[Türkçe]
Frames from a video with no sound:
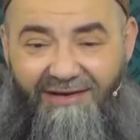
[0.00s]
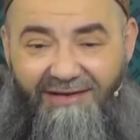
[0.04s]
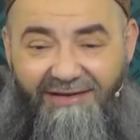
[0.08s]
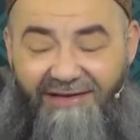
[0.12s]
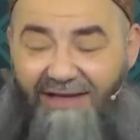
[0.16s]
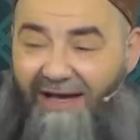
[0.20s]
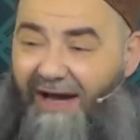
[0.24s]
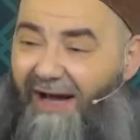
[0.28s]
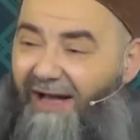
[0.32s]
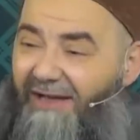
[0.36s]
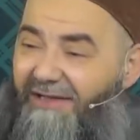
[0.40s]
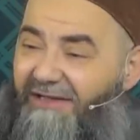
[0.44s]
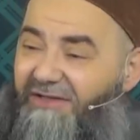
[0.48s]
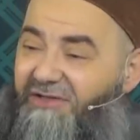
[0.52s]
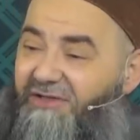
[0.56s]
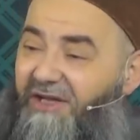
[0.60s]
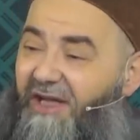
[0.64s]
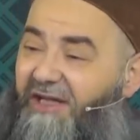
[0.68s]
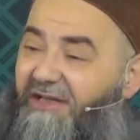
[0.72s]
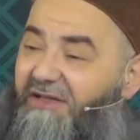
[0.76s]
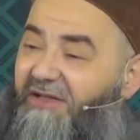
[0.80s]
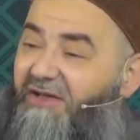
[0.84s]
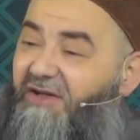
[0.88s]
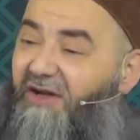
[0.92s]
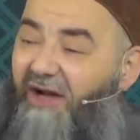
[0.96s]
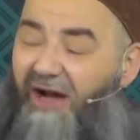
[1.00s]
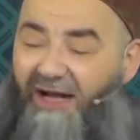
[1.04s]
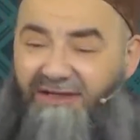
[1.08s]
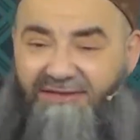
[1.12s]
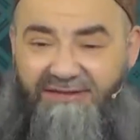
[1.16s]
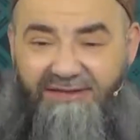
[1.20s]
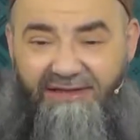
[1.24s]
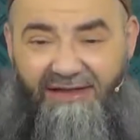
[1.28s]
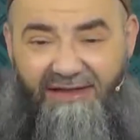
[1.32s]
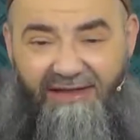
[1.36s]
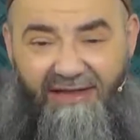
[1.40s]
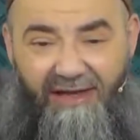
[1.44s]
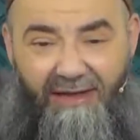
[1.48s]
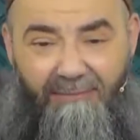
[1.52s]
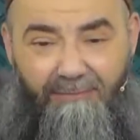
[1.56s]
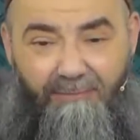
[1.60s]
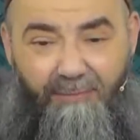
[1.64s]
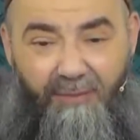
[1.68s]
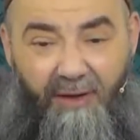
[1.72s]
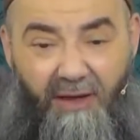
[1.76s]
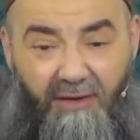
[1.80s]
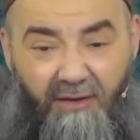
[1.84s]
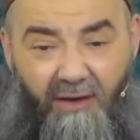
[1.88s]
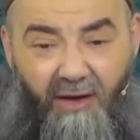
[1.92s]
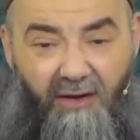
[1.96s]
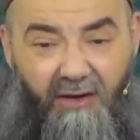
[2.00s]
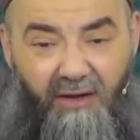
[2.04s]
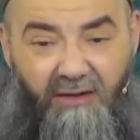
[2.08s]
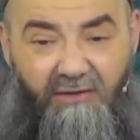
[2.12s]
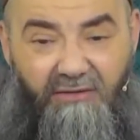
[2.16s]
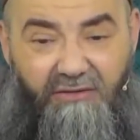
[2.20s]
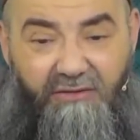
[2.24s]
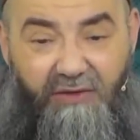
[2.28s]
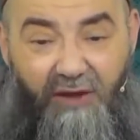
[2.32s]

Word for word: yani şehidi katleden PKK'lı